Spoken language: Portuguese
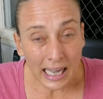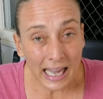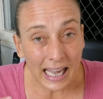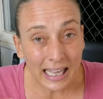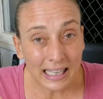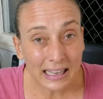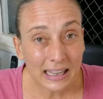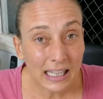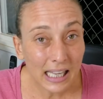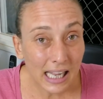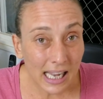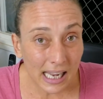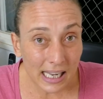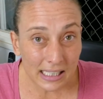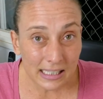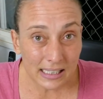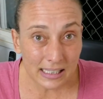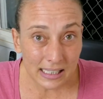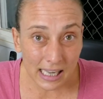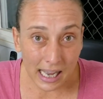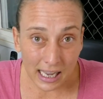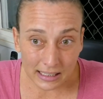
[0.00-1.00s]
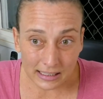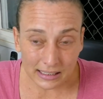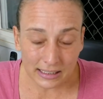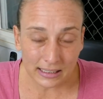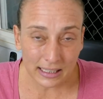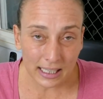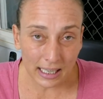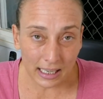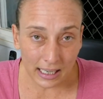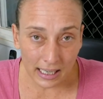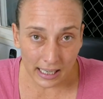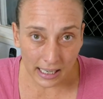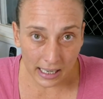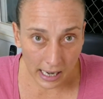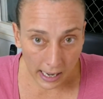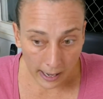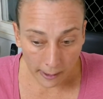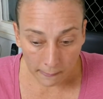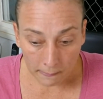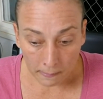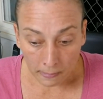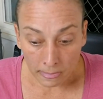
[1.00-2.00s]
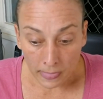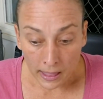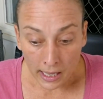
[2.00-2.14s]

É desacelerar.